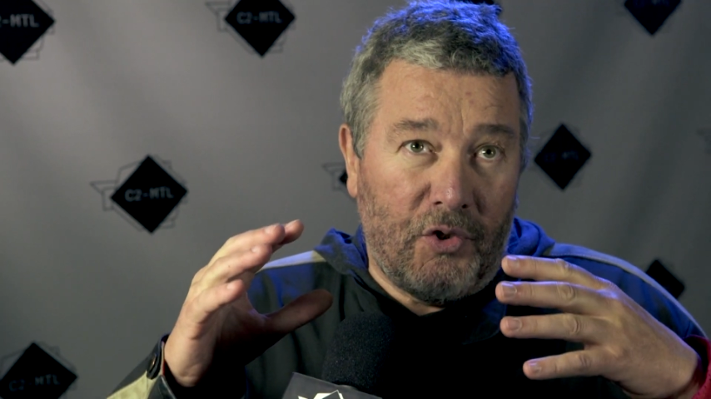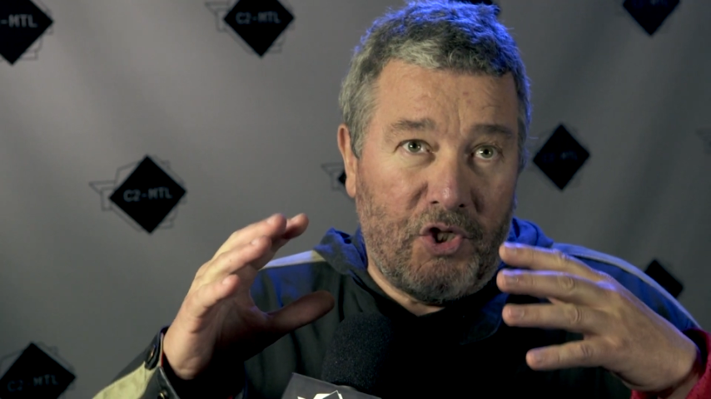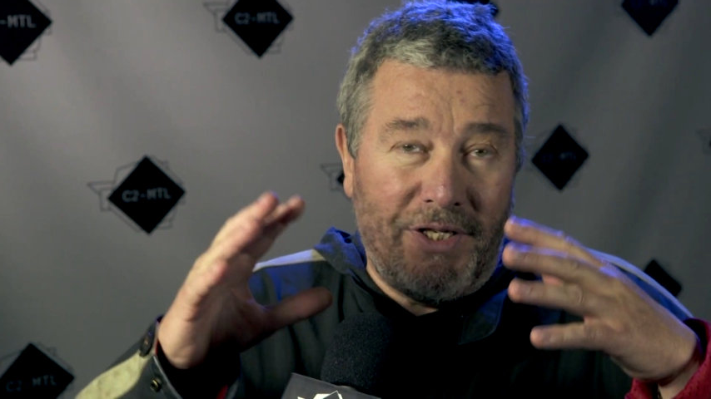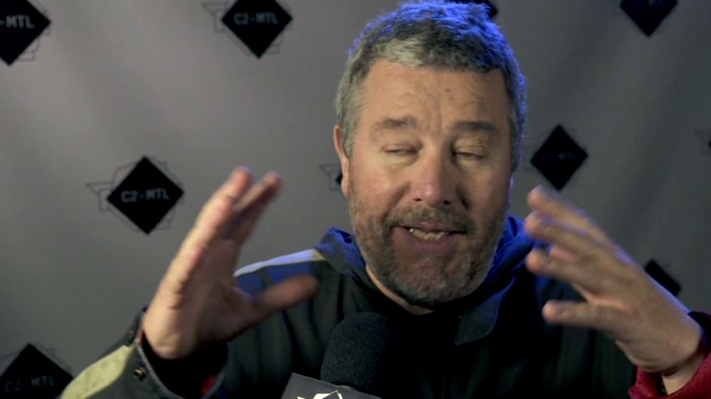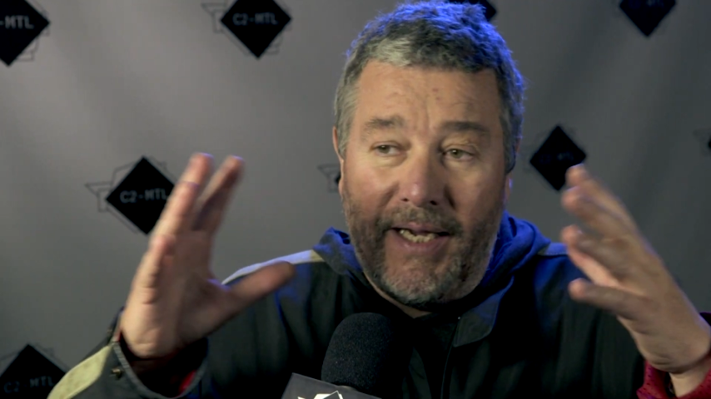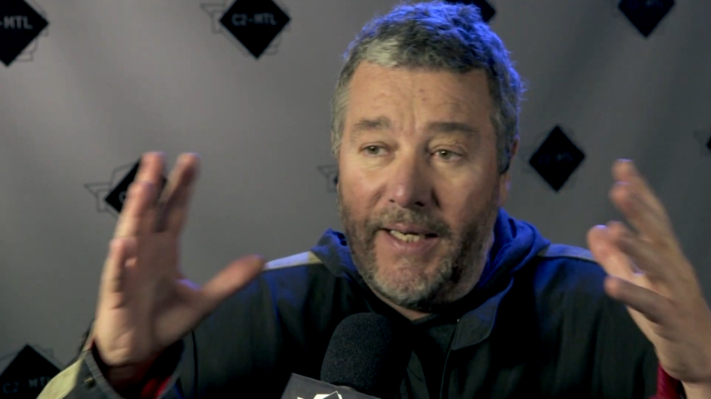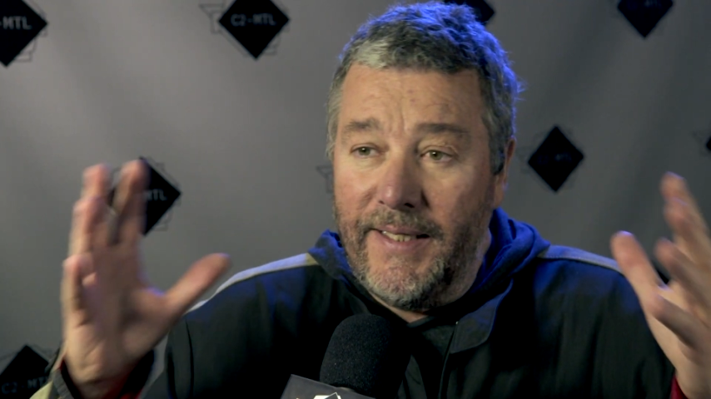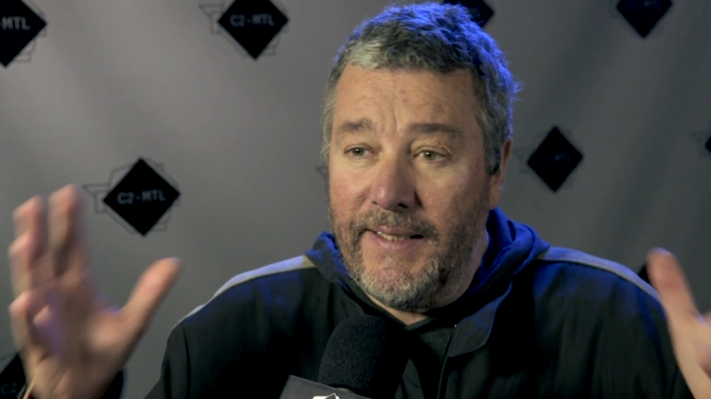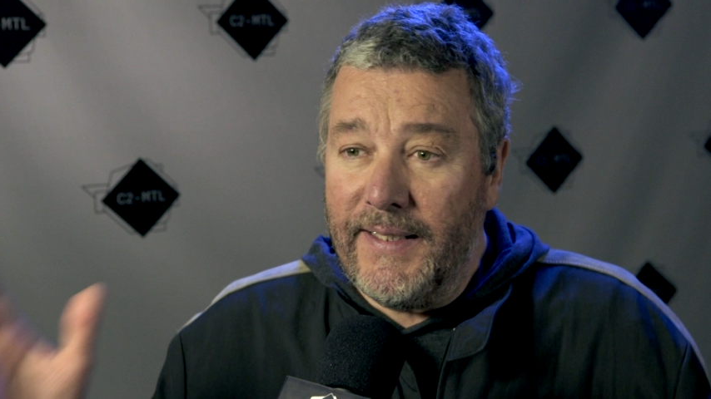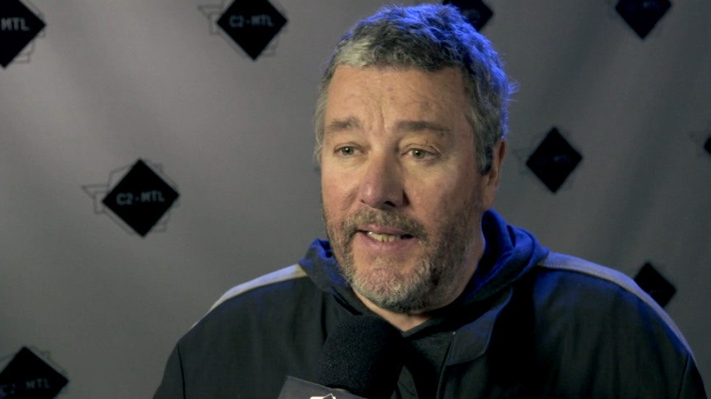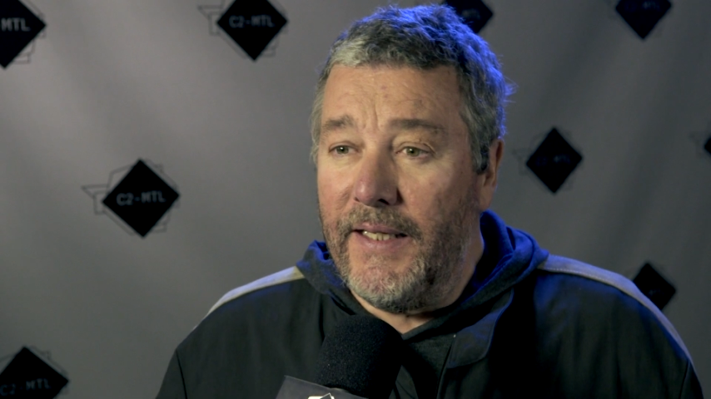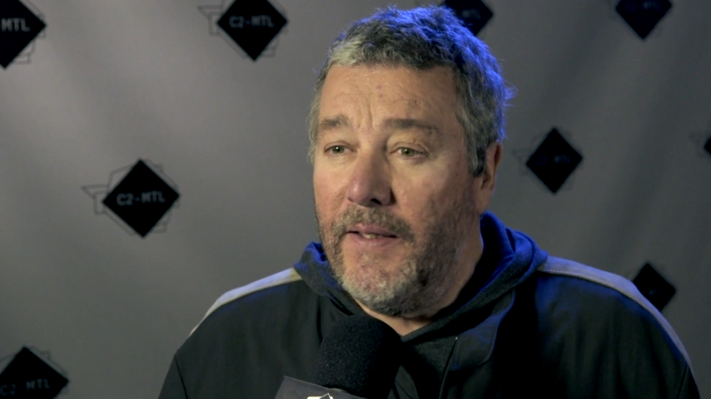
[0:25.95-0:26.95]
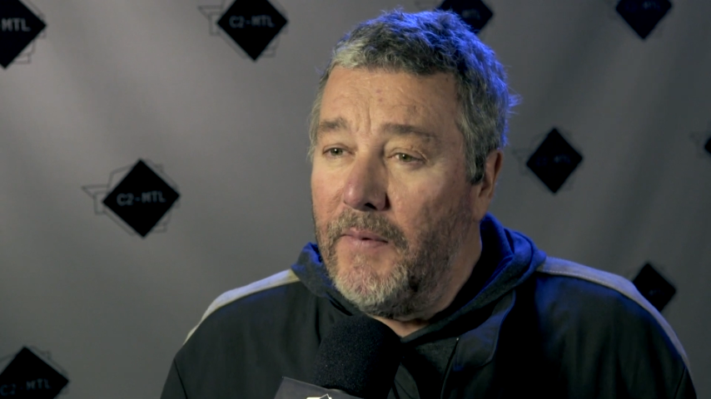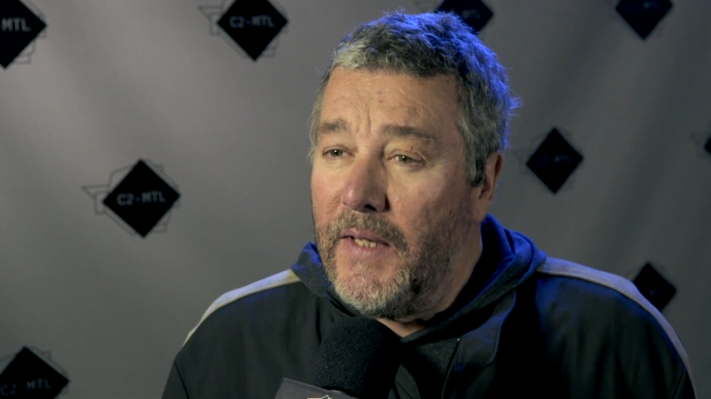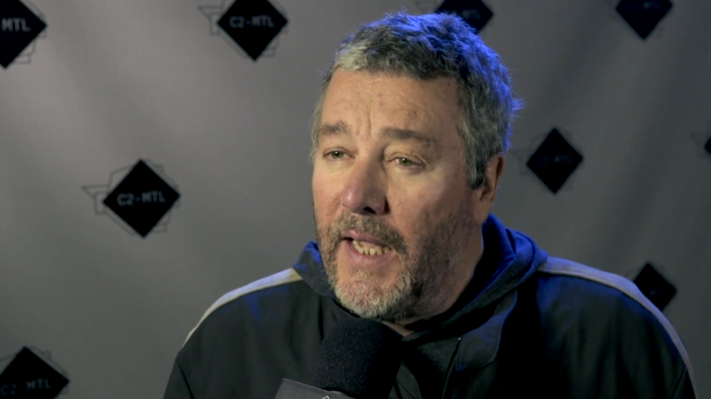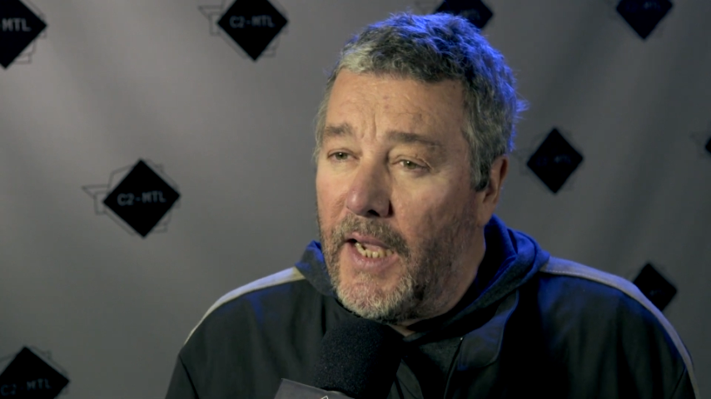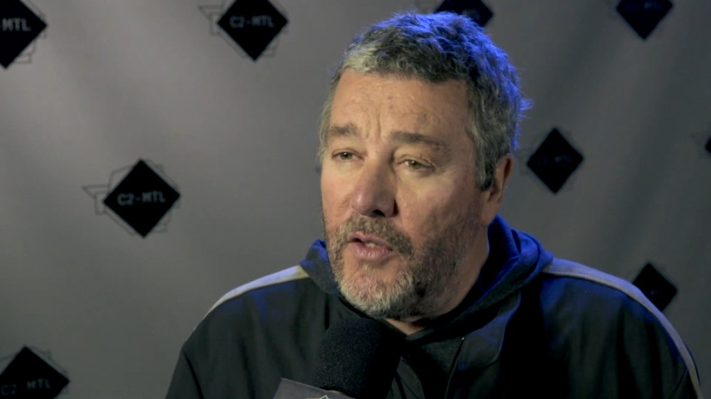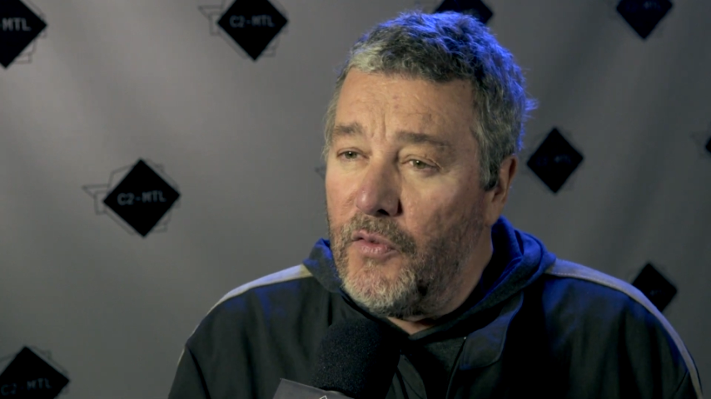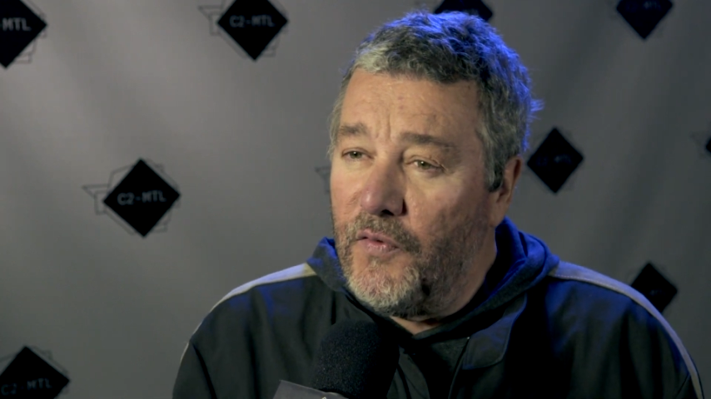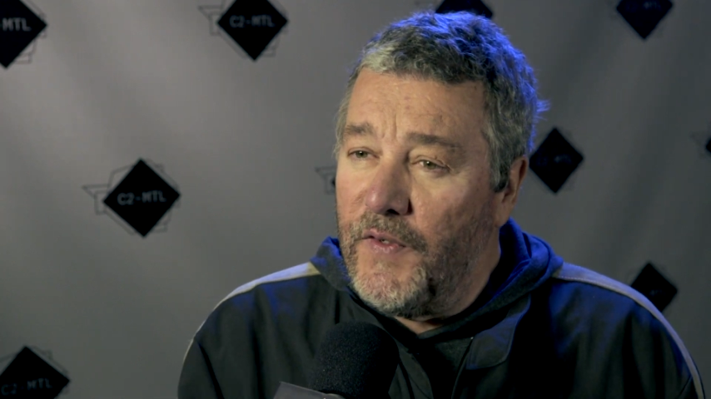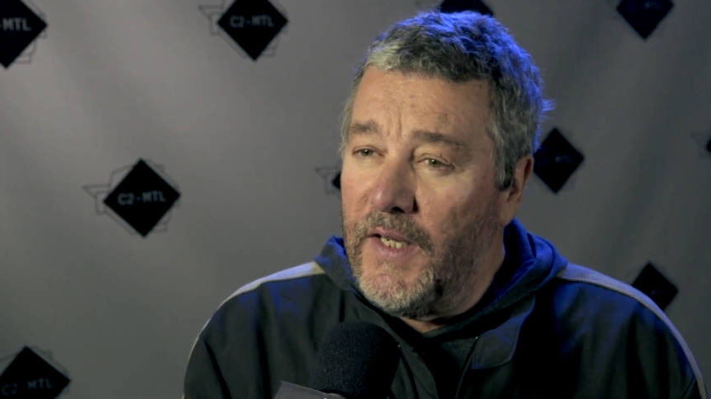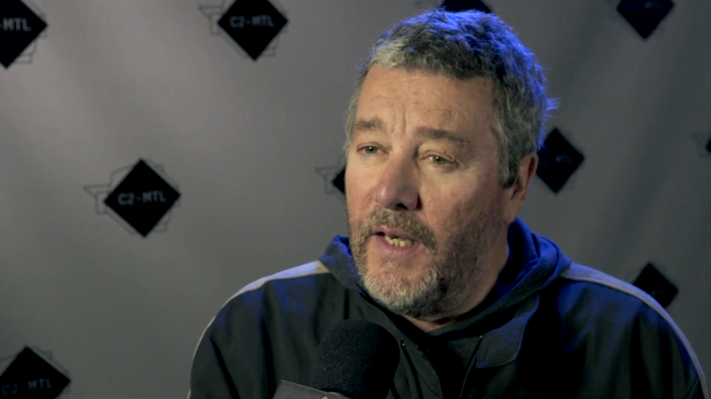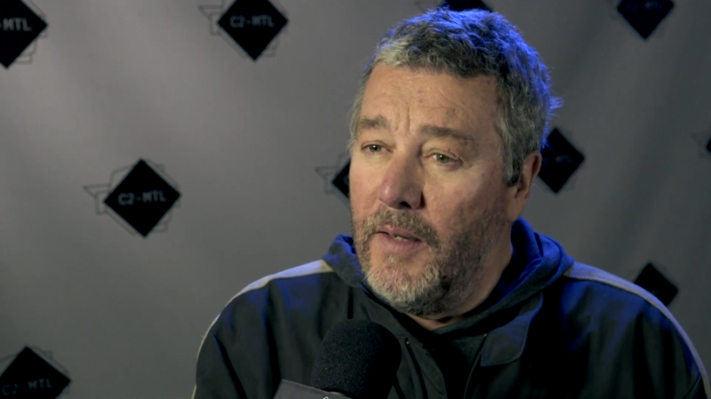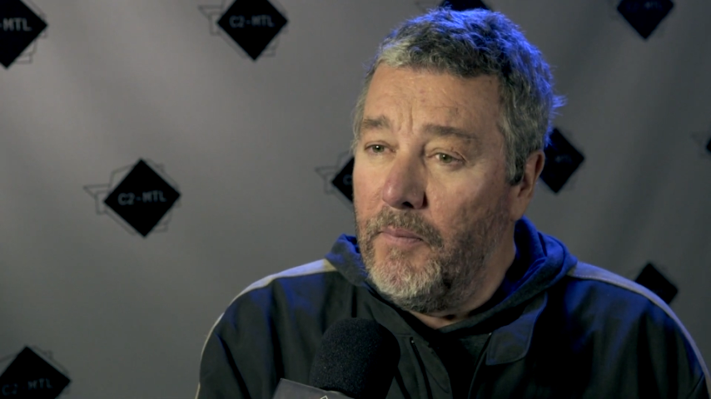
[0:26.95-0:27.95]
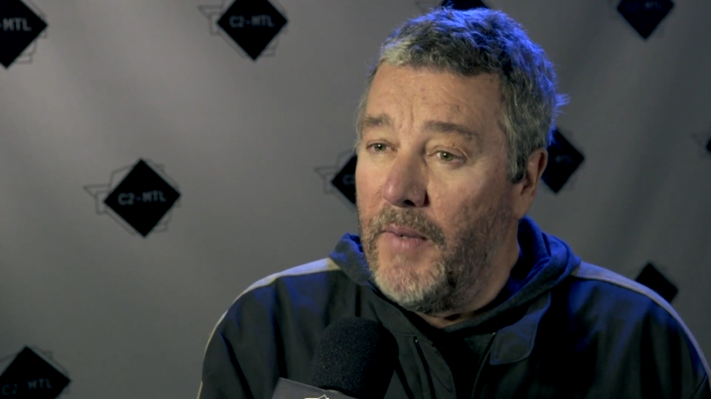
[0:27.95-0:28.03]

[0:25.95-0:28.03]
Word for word: généraliser à une ville,